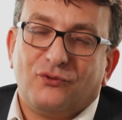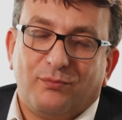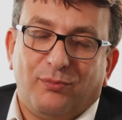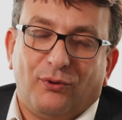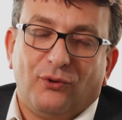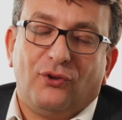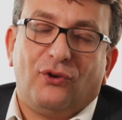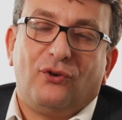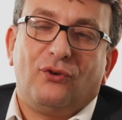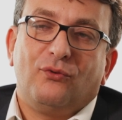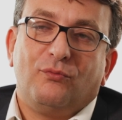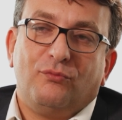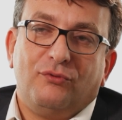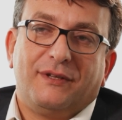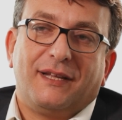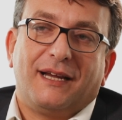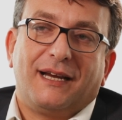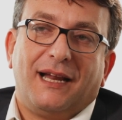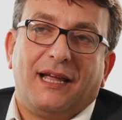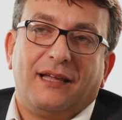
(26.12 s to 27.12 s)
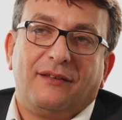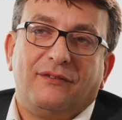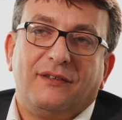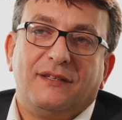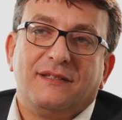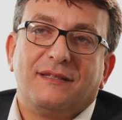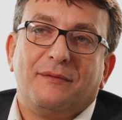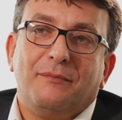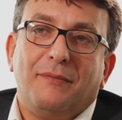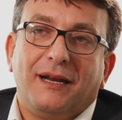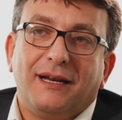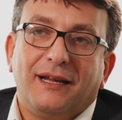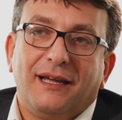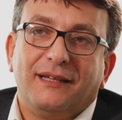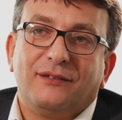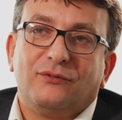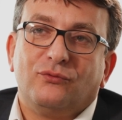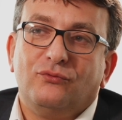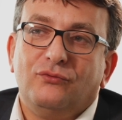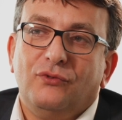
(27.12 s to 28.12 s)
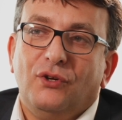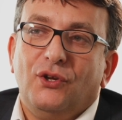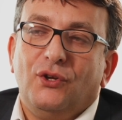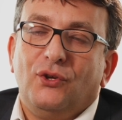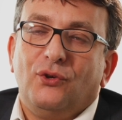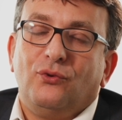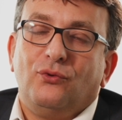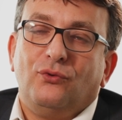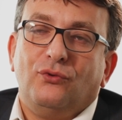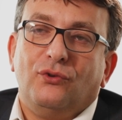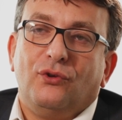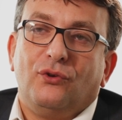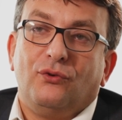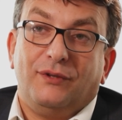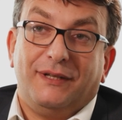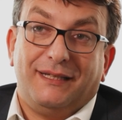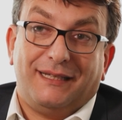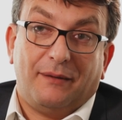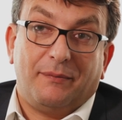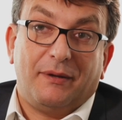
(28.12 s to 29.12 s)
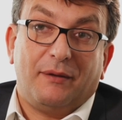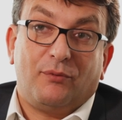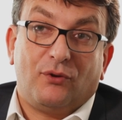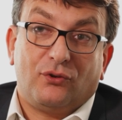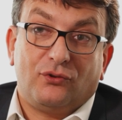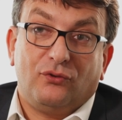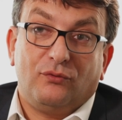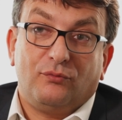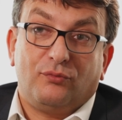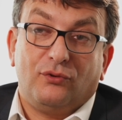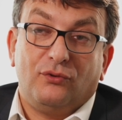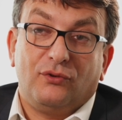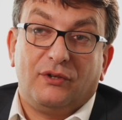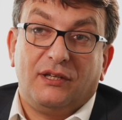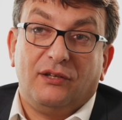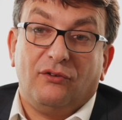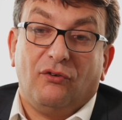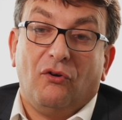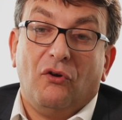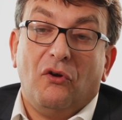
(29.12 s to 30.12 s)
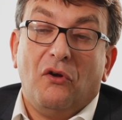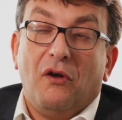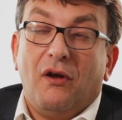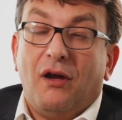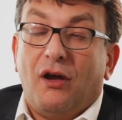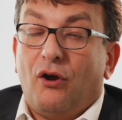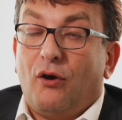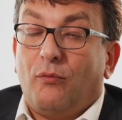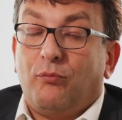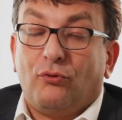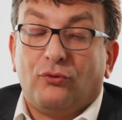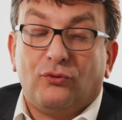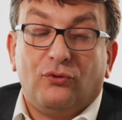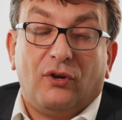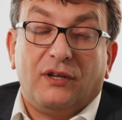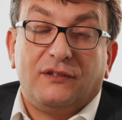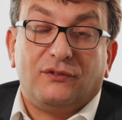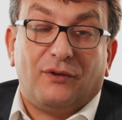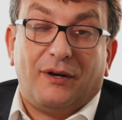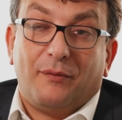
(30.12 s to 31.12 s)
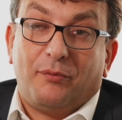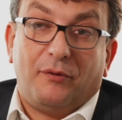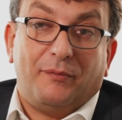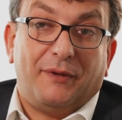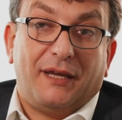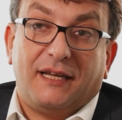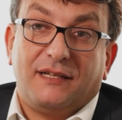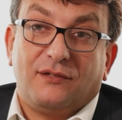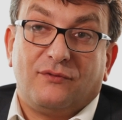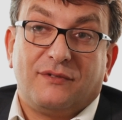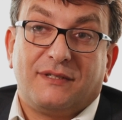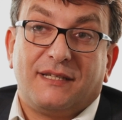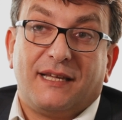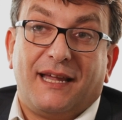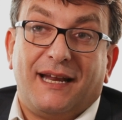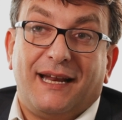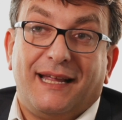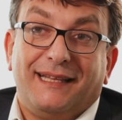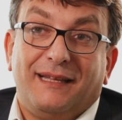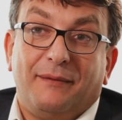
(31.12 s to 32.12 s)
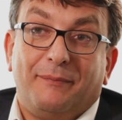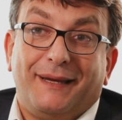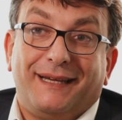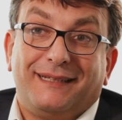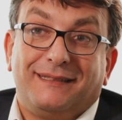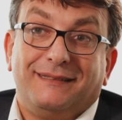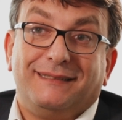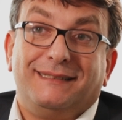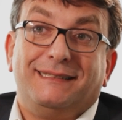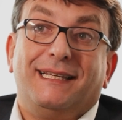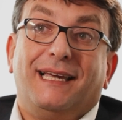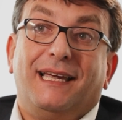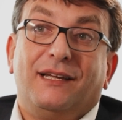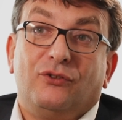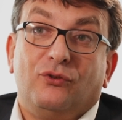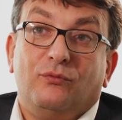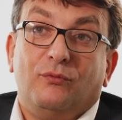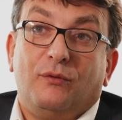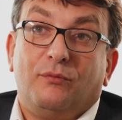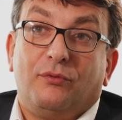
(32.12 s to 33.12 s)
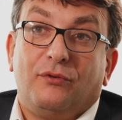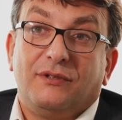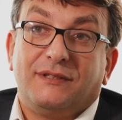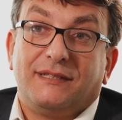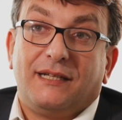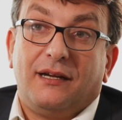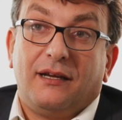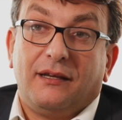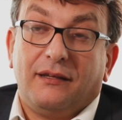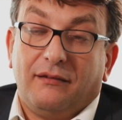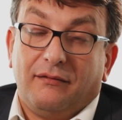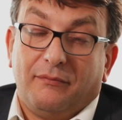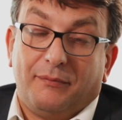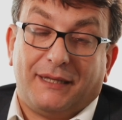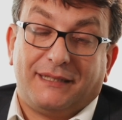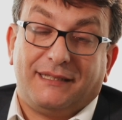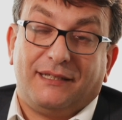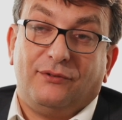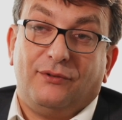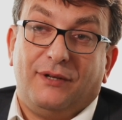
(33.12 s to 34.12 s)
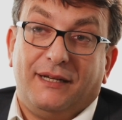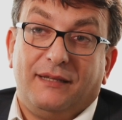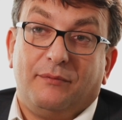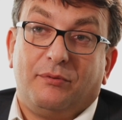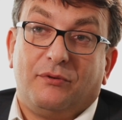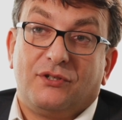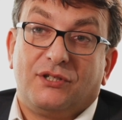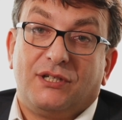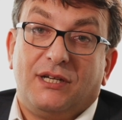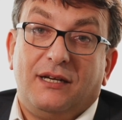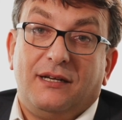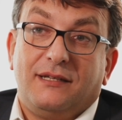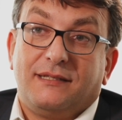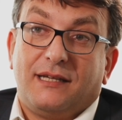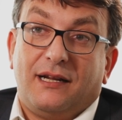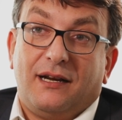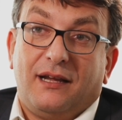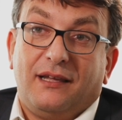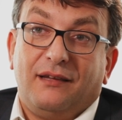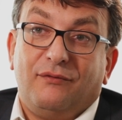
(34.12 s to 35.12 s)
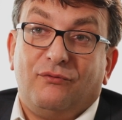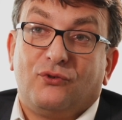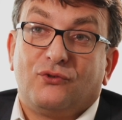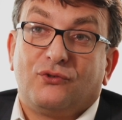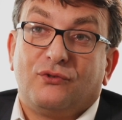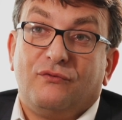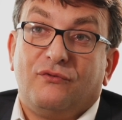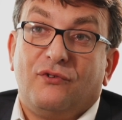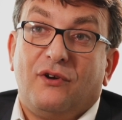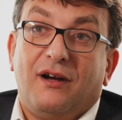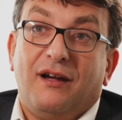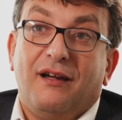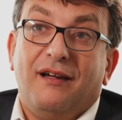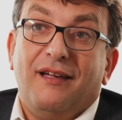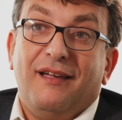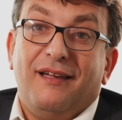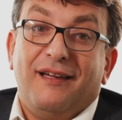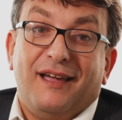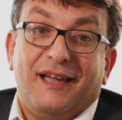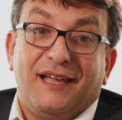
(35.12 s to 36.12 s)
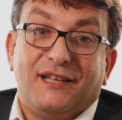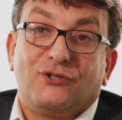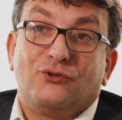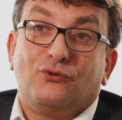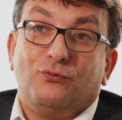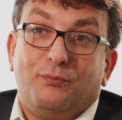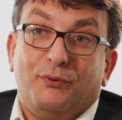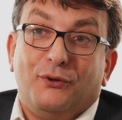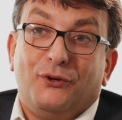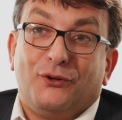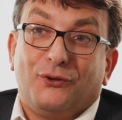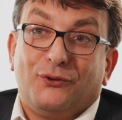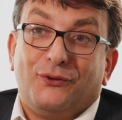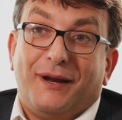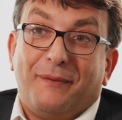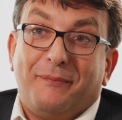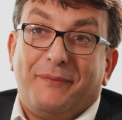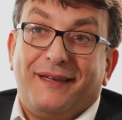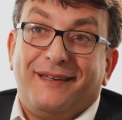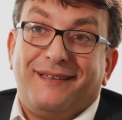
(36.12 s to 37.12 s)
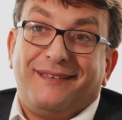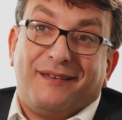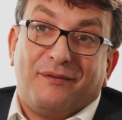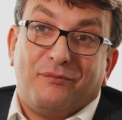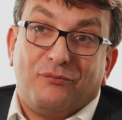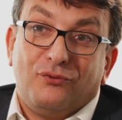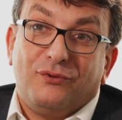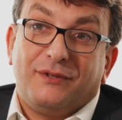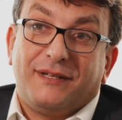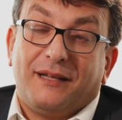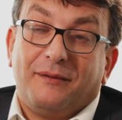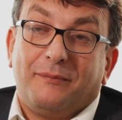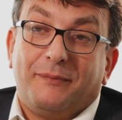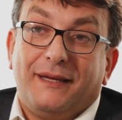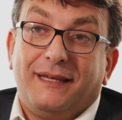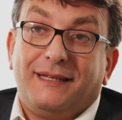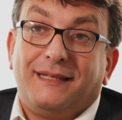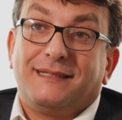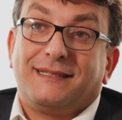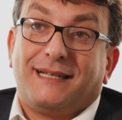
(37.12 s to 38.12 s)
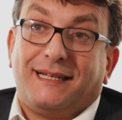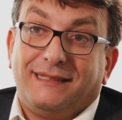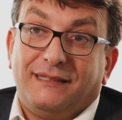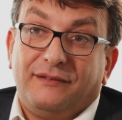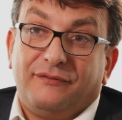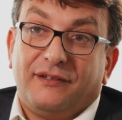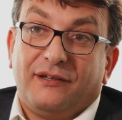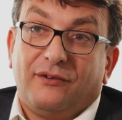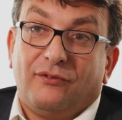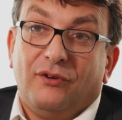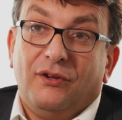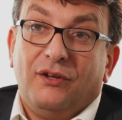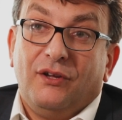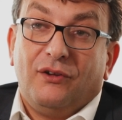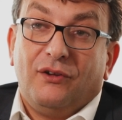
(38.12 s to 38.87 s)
Cependant, le bulletin clarifié, c'est malgré tout une, étape importante pour nos clients. pour deux raisons. La première raison, c'est qu'elle a un impact directement pour le salarié. À partir de l'année prochaine, les salariés vont recevoir un, un support de la paye, un bulletin de paye qui sera différent